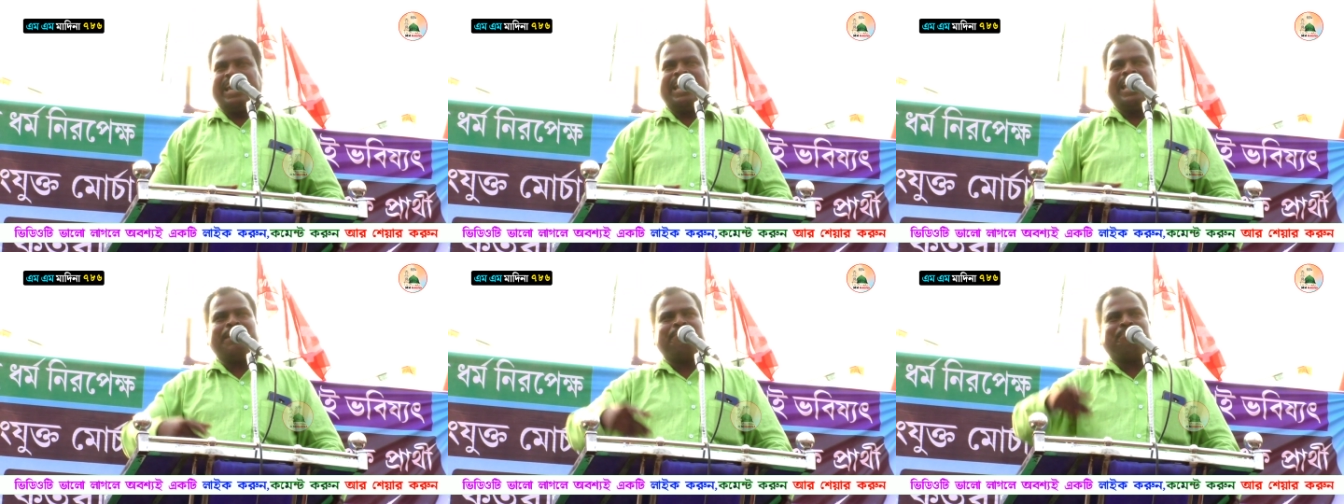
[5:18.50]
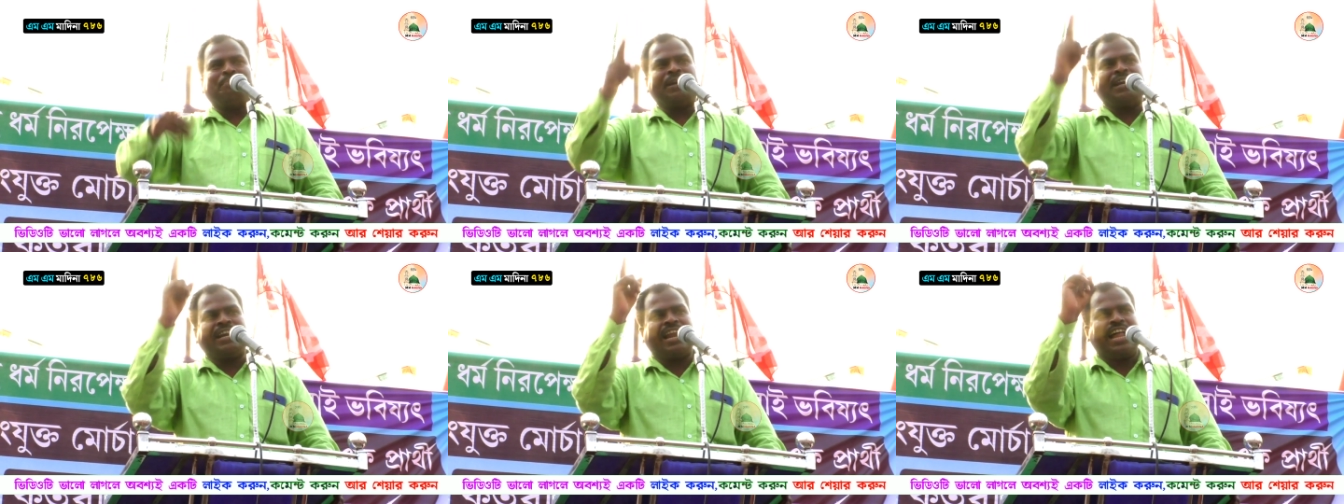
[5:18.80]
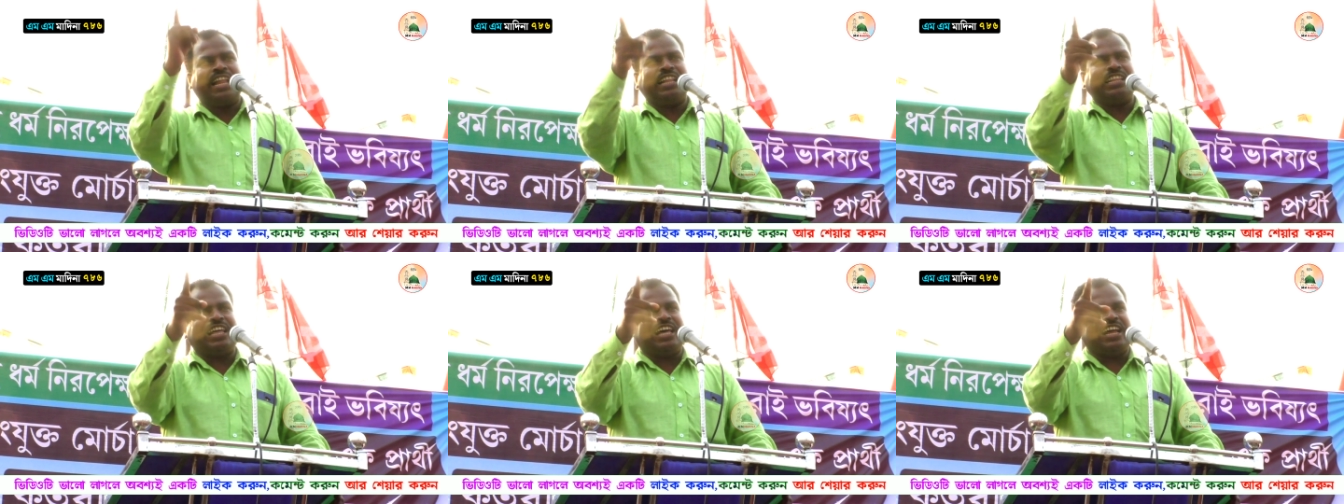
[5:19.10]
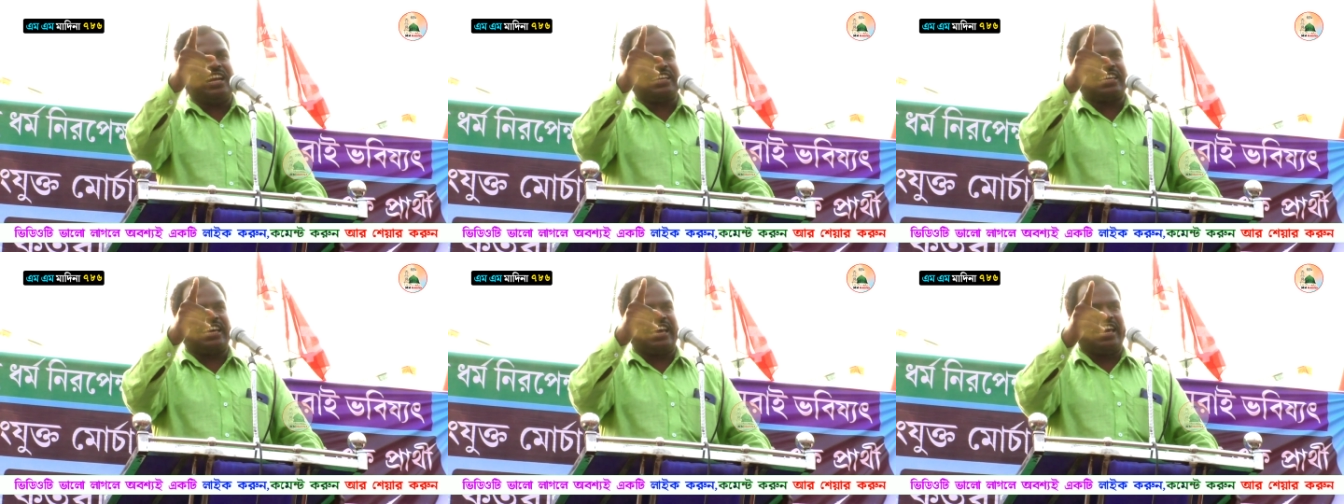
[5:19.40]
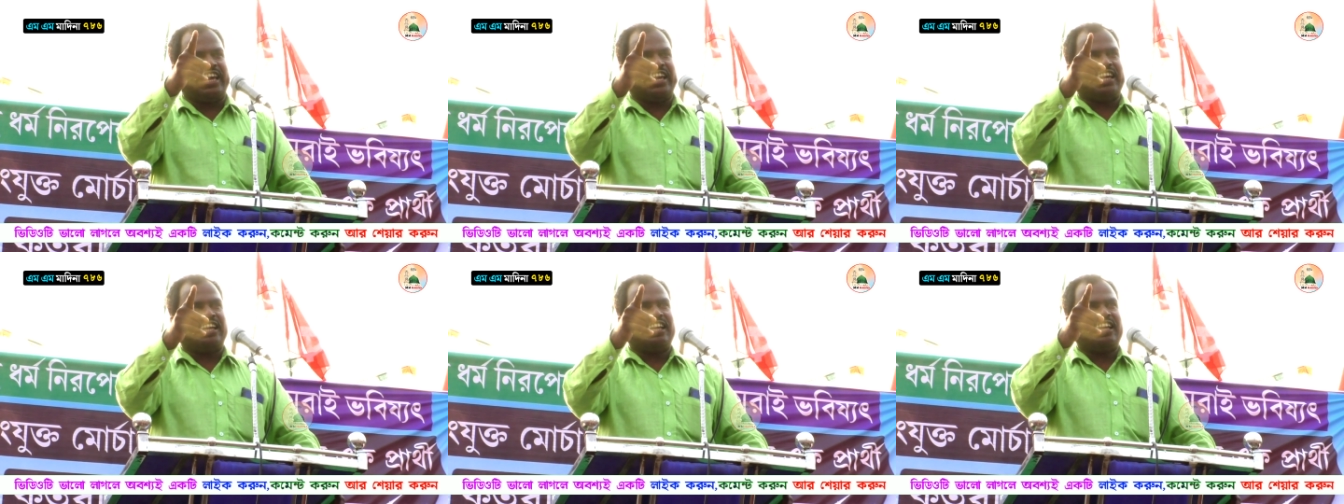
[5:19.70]
এই
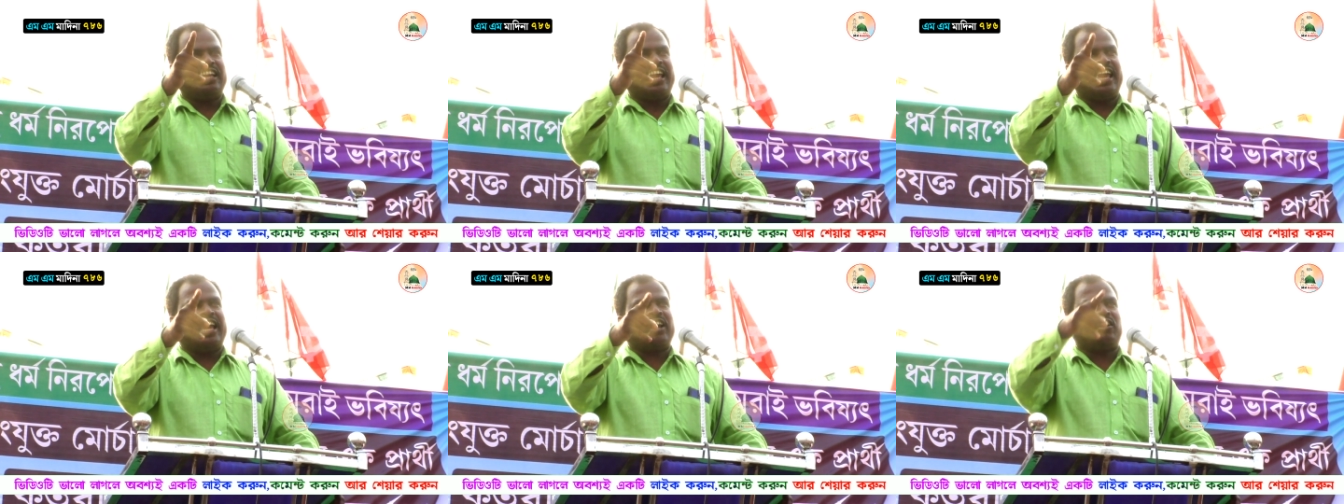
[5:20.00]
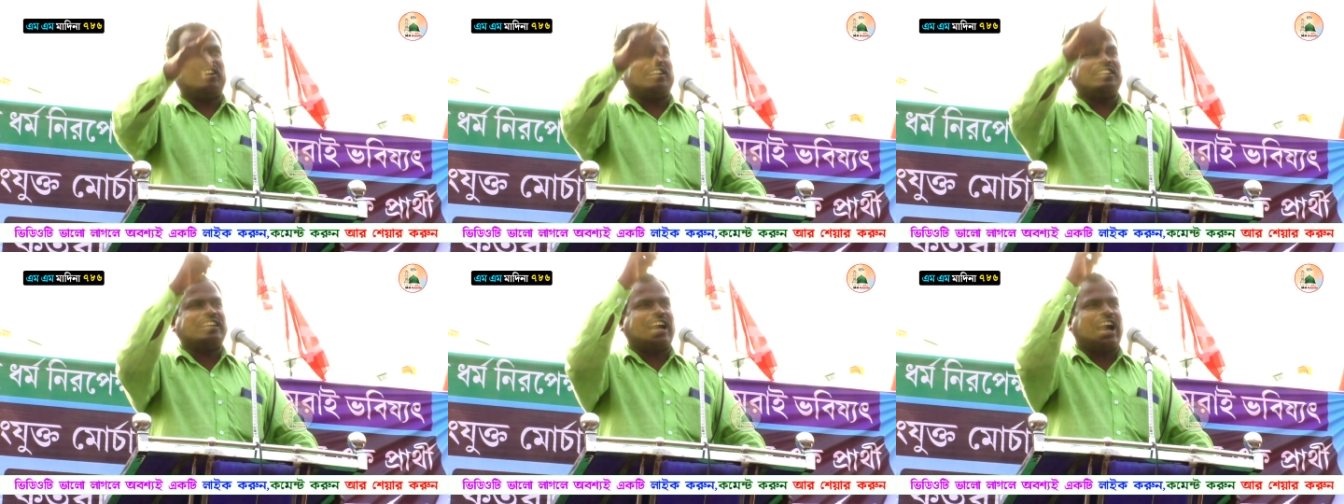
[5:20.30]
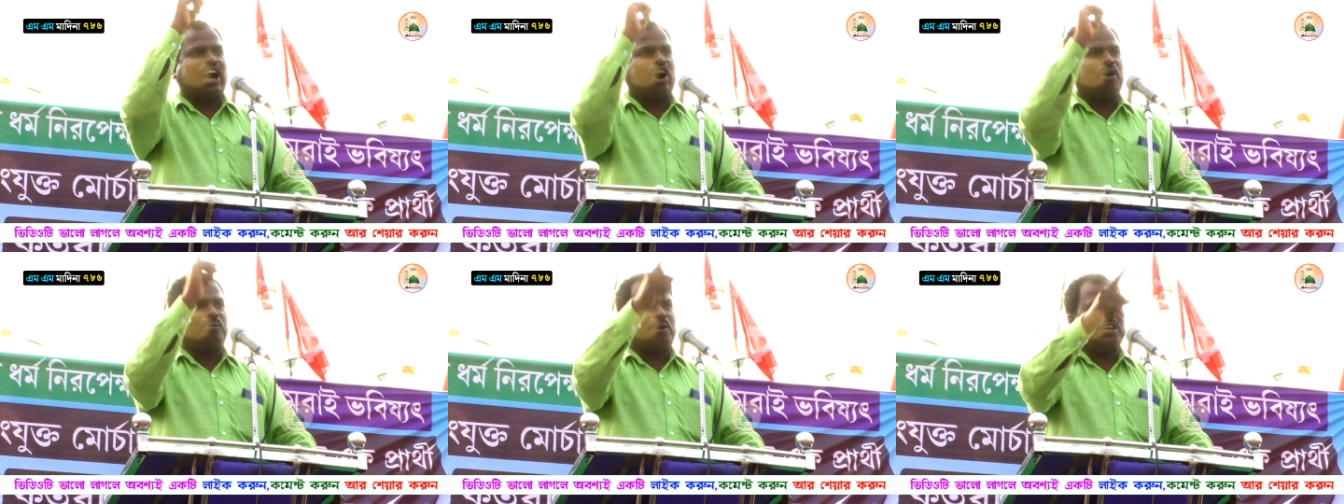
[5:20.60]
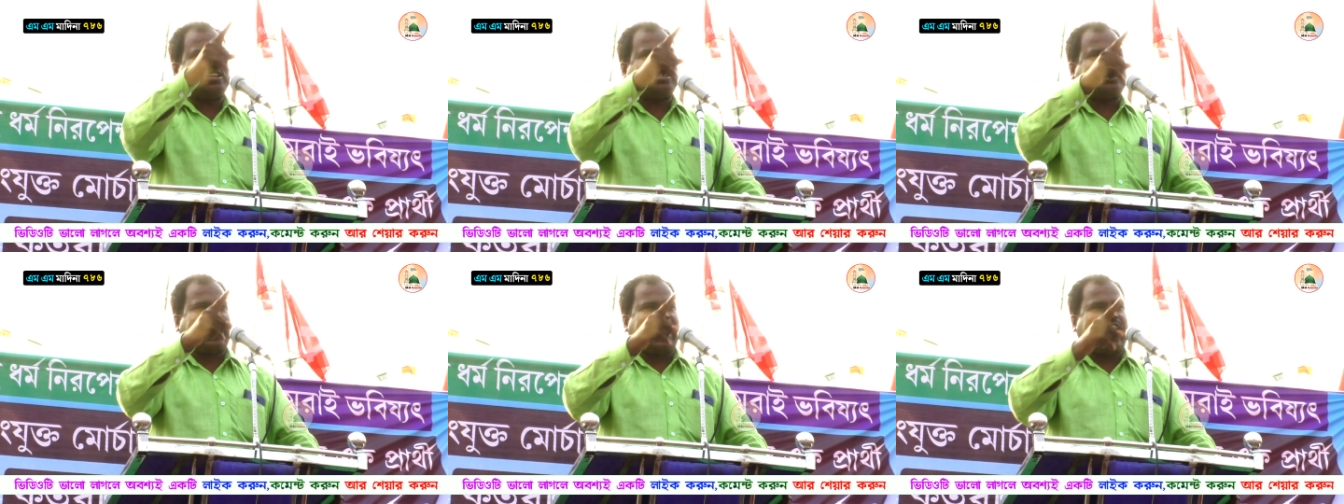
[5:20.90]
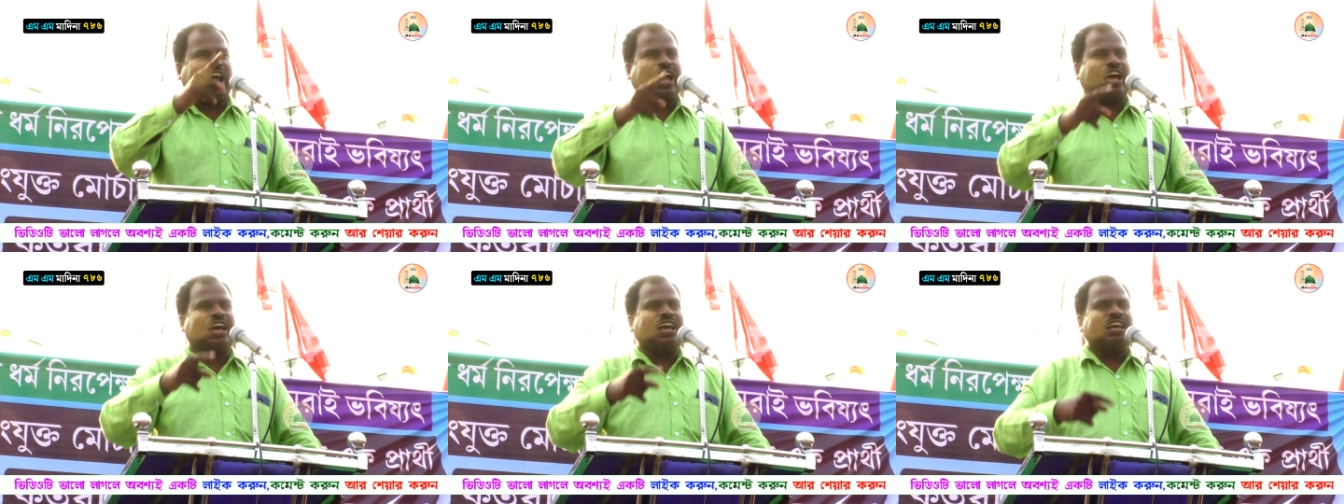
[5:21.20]
বিড়ালদেরকে এখন যা
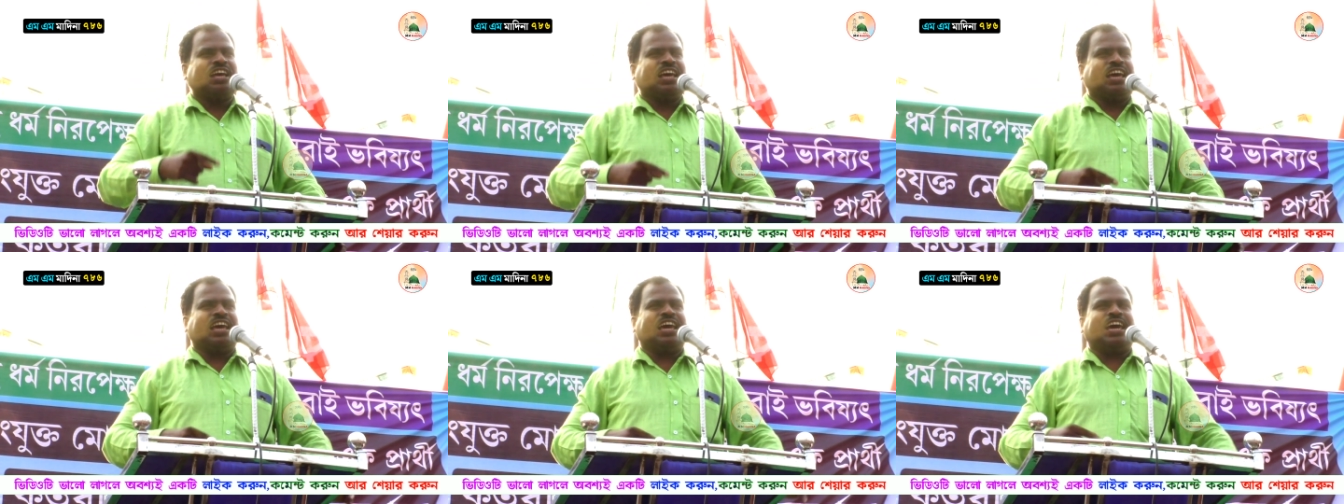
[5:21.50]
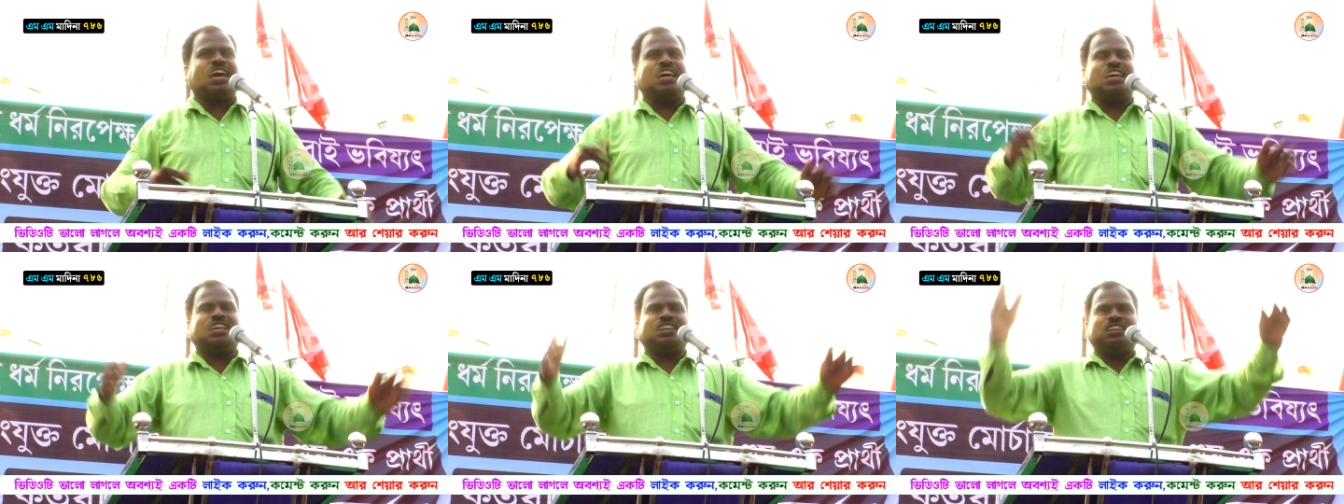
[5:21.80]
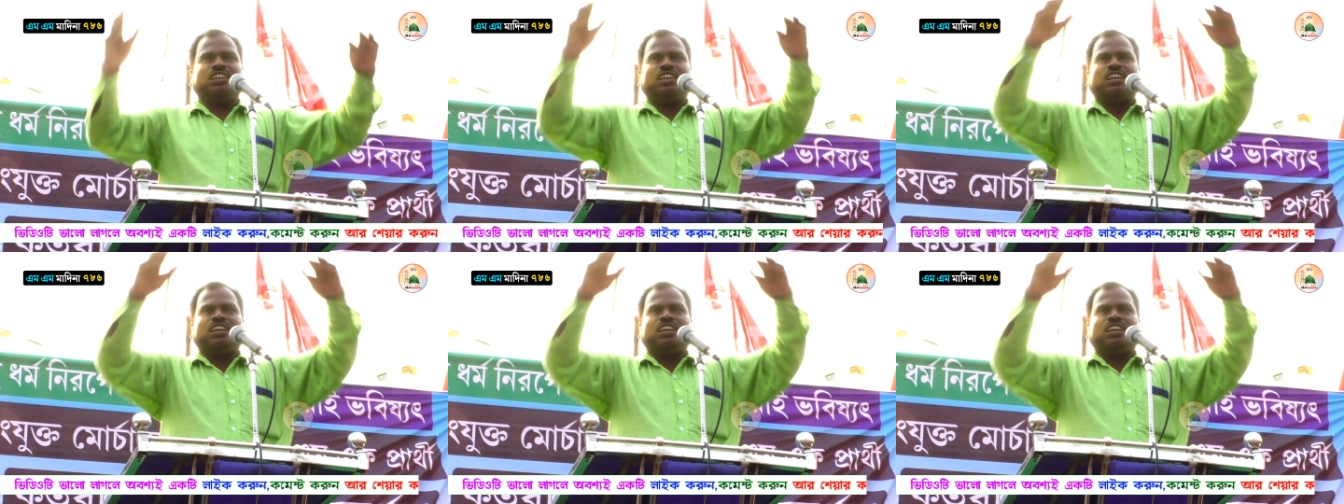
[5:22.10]
অবস্থা এই